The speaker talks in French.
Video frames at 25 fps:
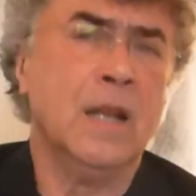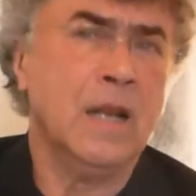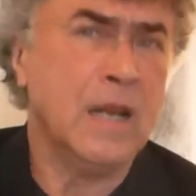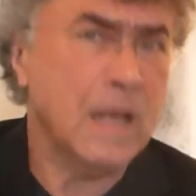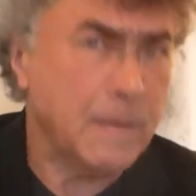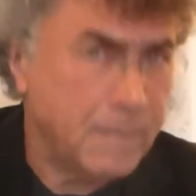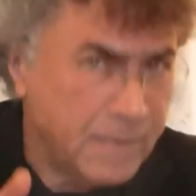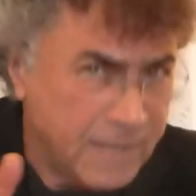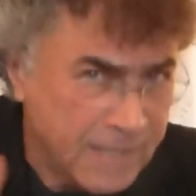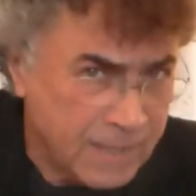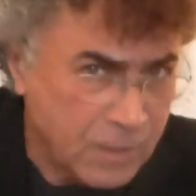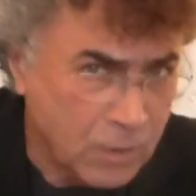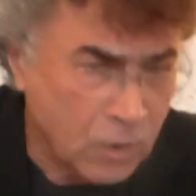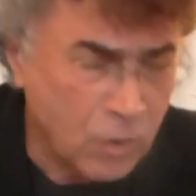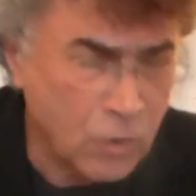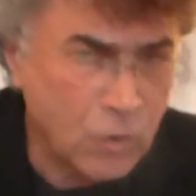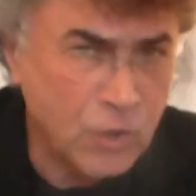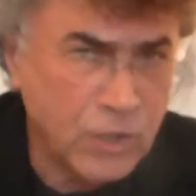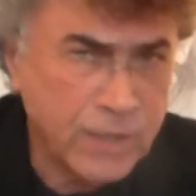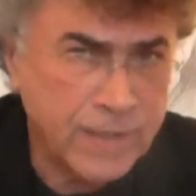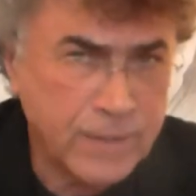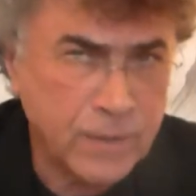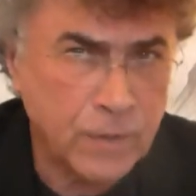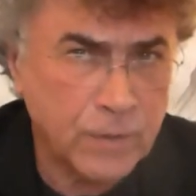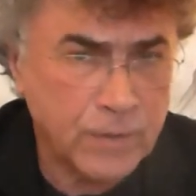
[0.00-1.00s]
La
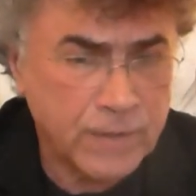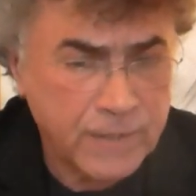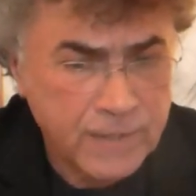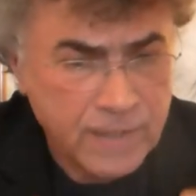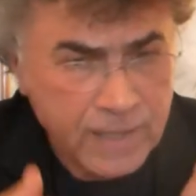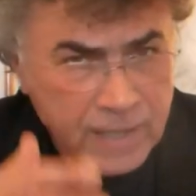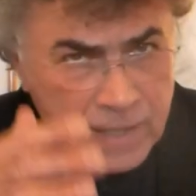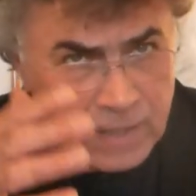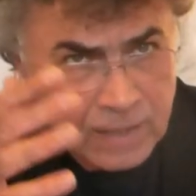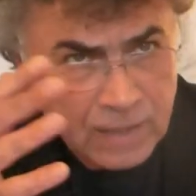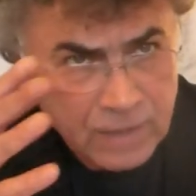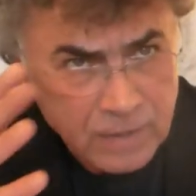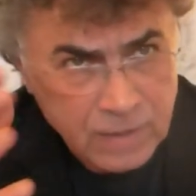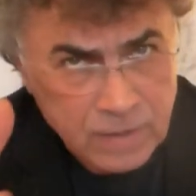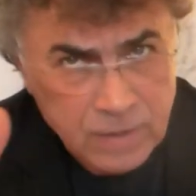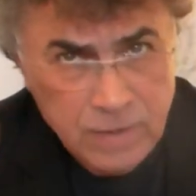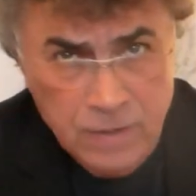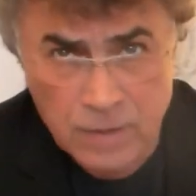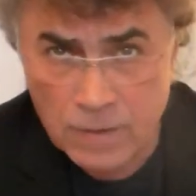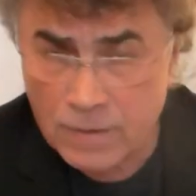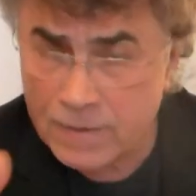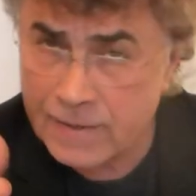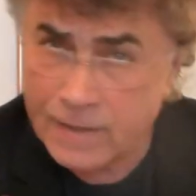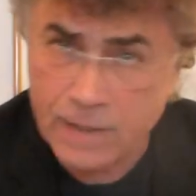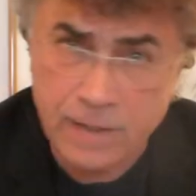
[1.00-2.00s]
psychologie sociale
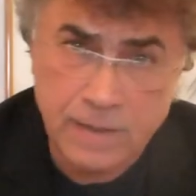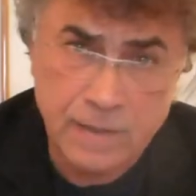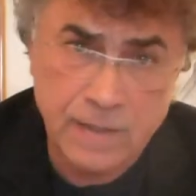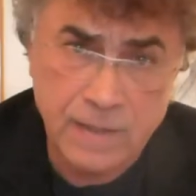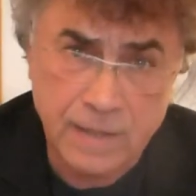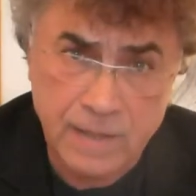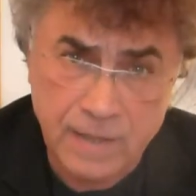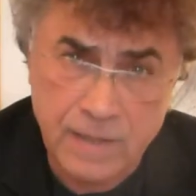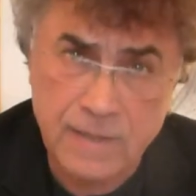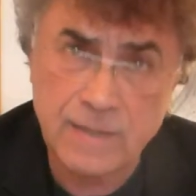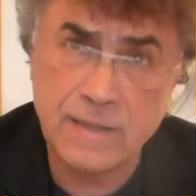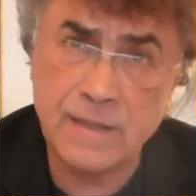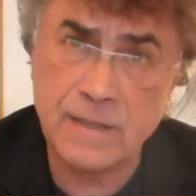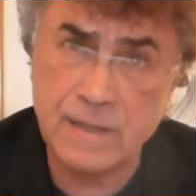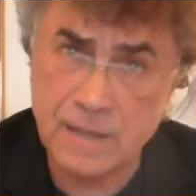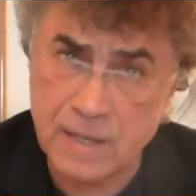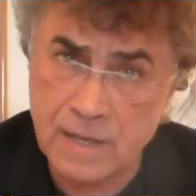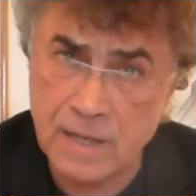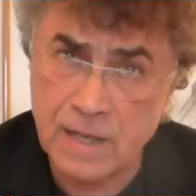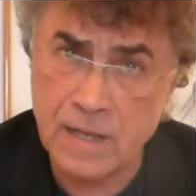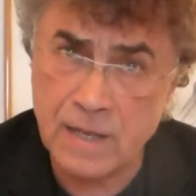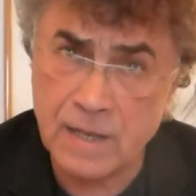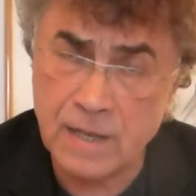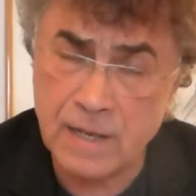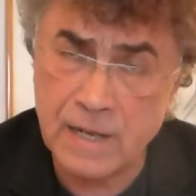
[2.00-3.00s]
euh, s'intéresse
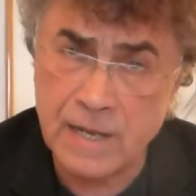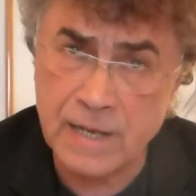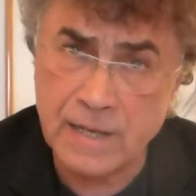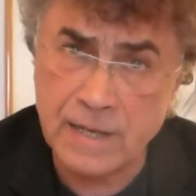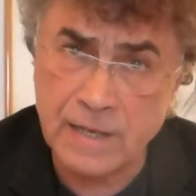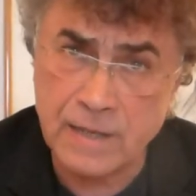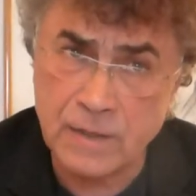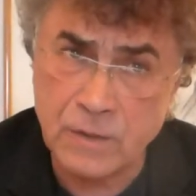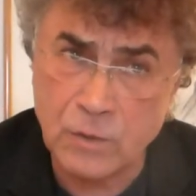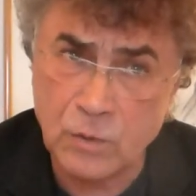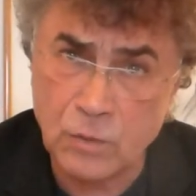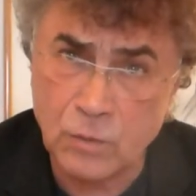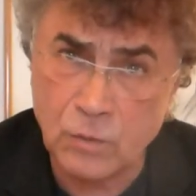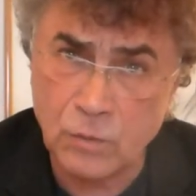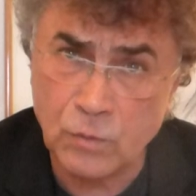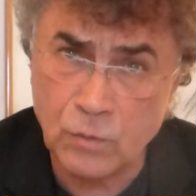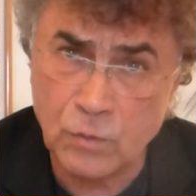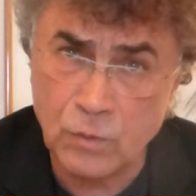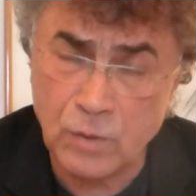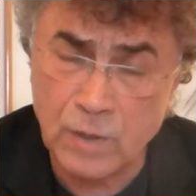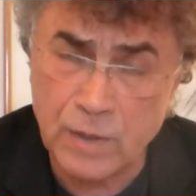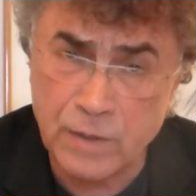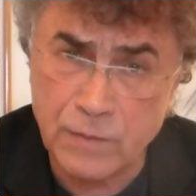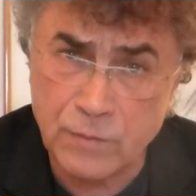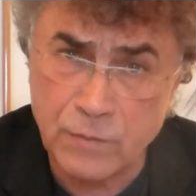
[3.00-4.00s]
à la question
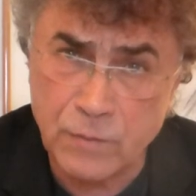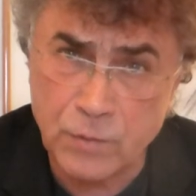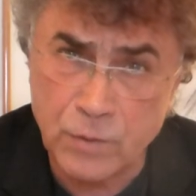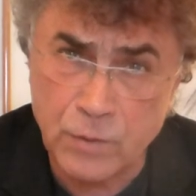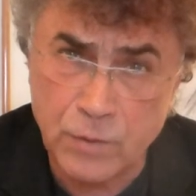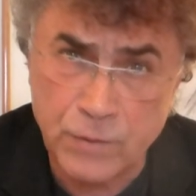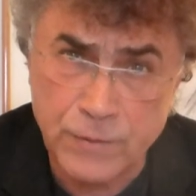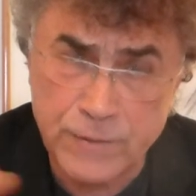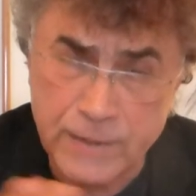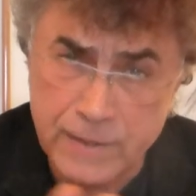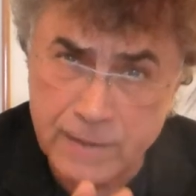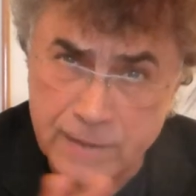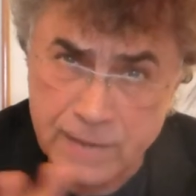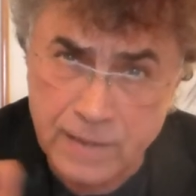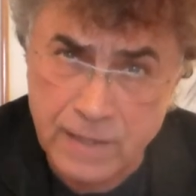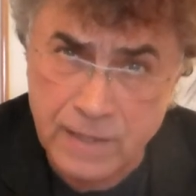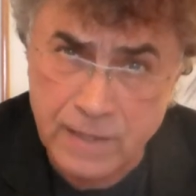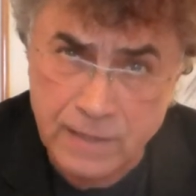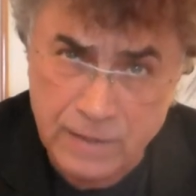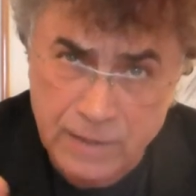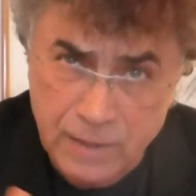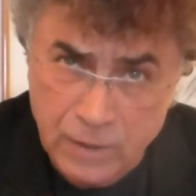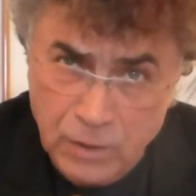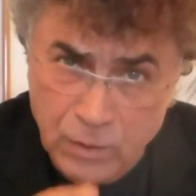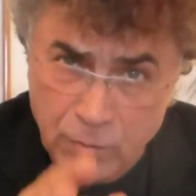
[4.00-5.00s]
de l'influence et ça a
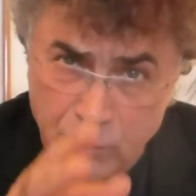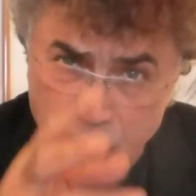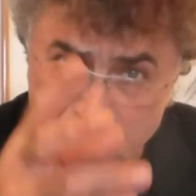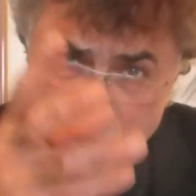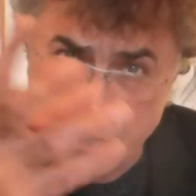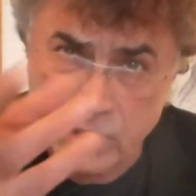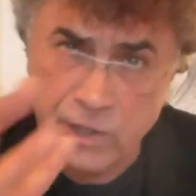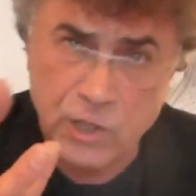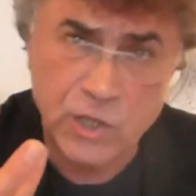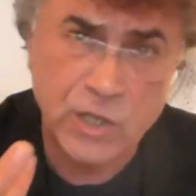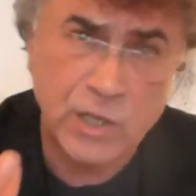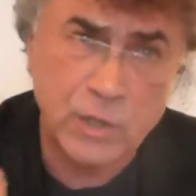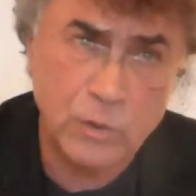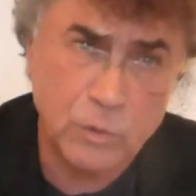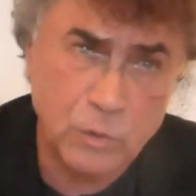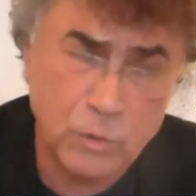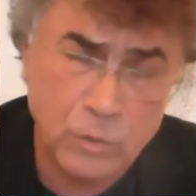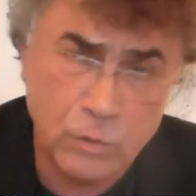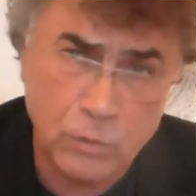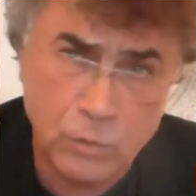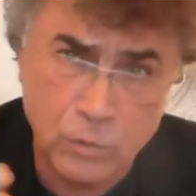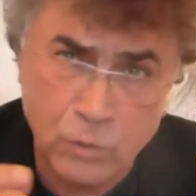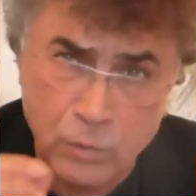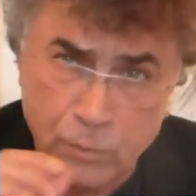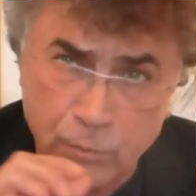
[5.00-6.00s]
été l'objet déjà
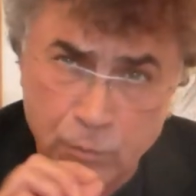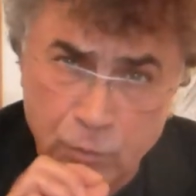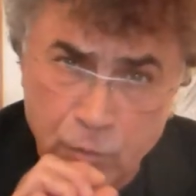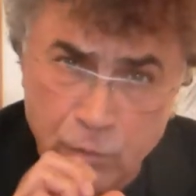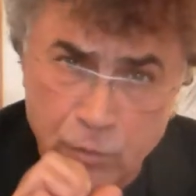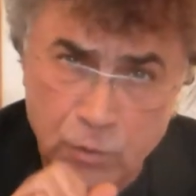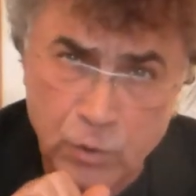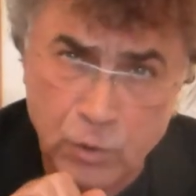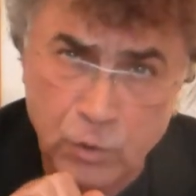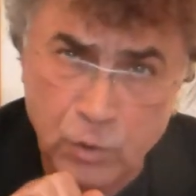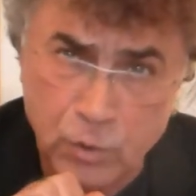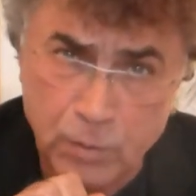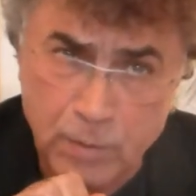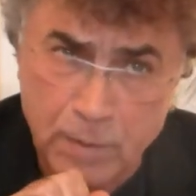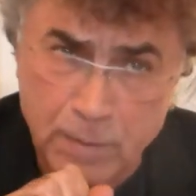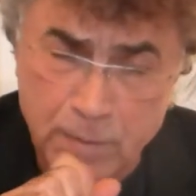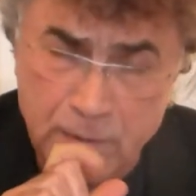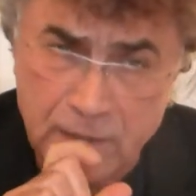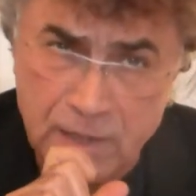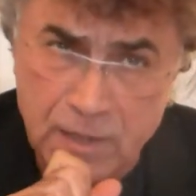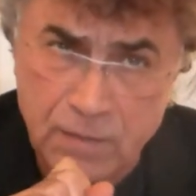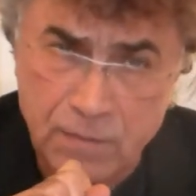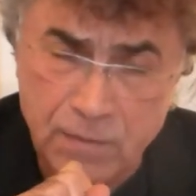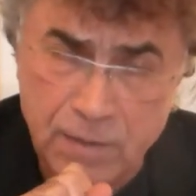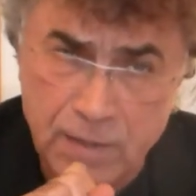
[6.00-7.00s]
de, plusieurs de mes
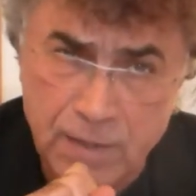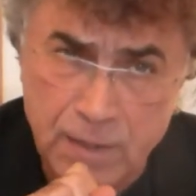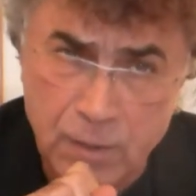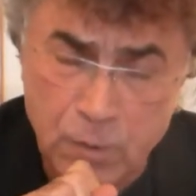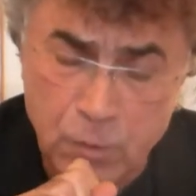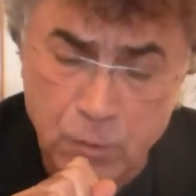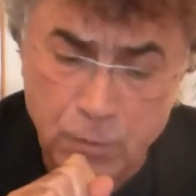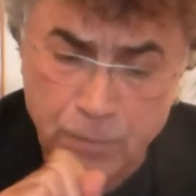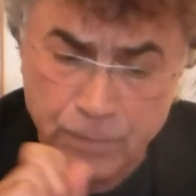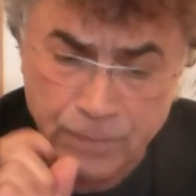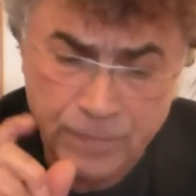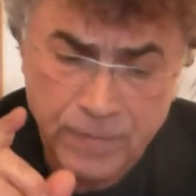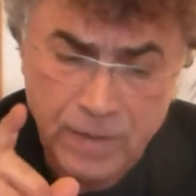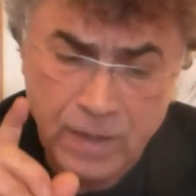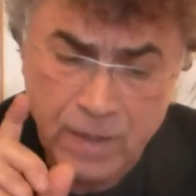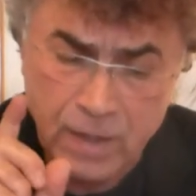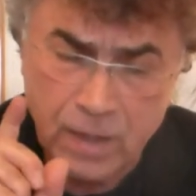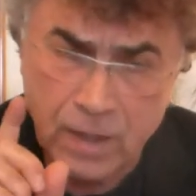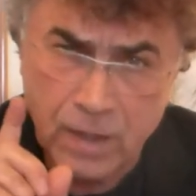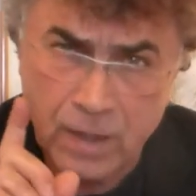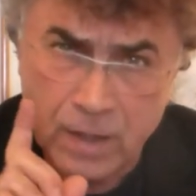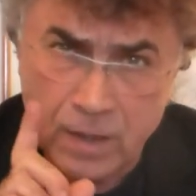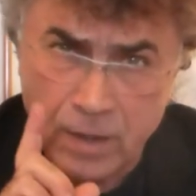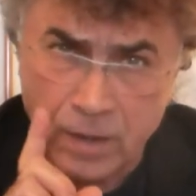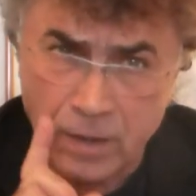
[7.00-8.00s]
petites vidéos.
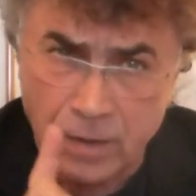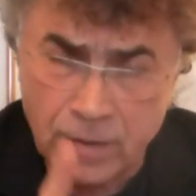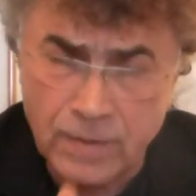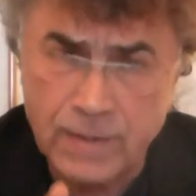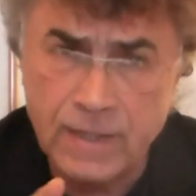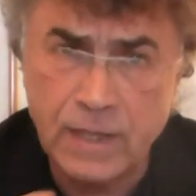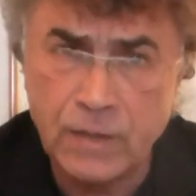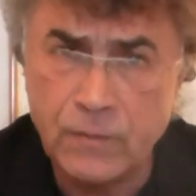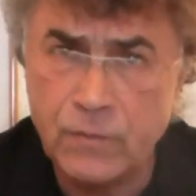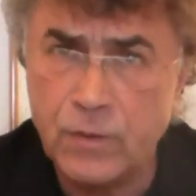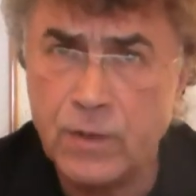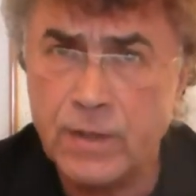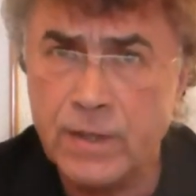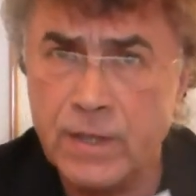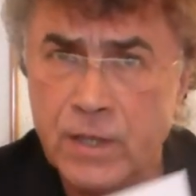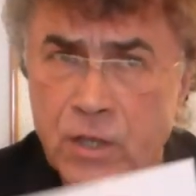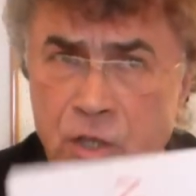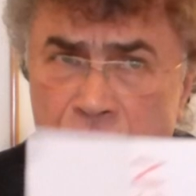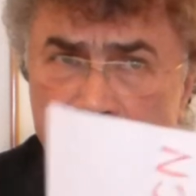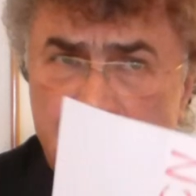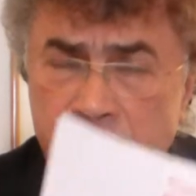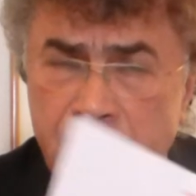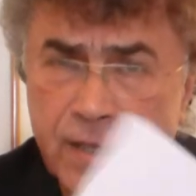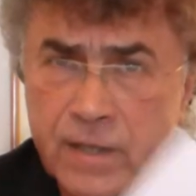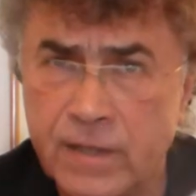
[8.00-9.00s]
Euh, cette fois-ci,
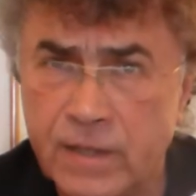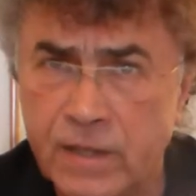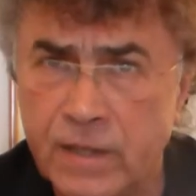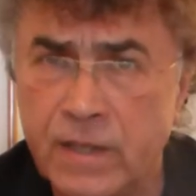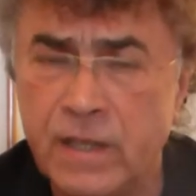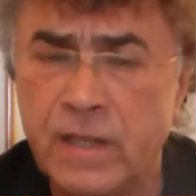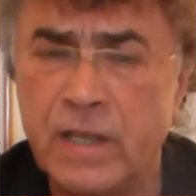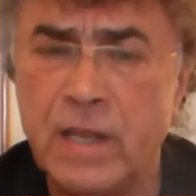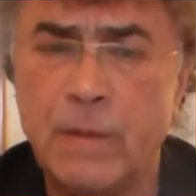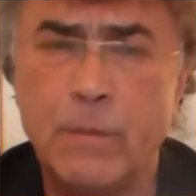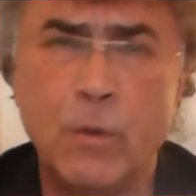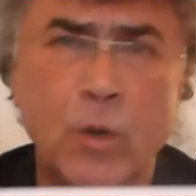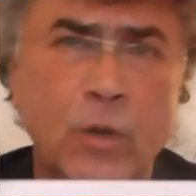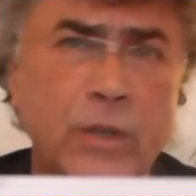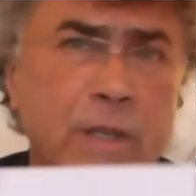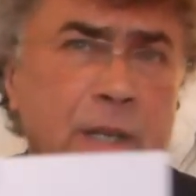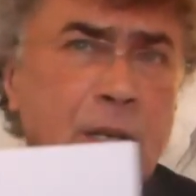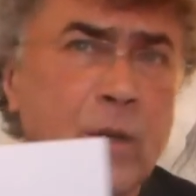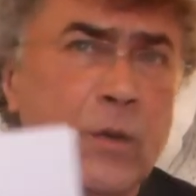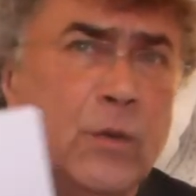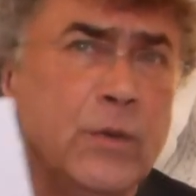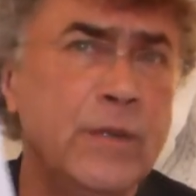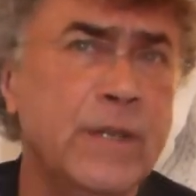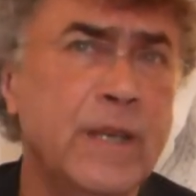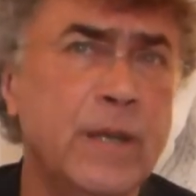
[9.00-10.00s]
j'ai décidé d'aborder
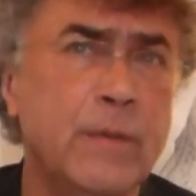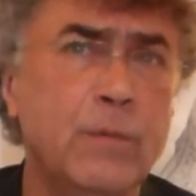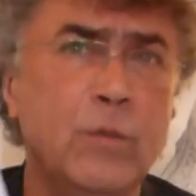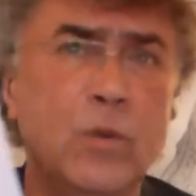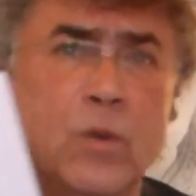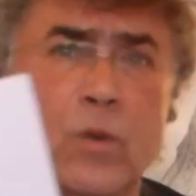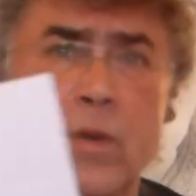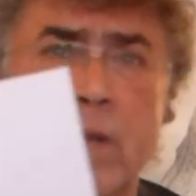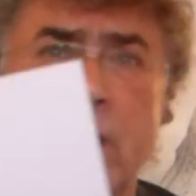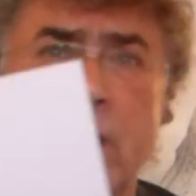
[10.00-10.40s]
le thème de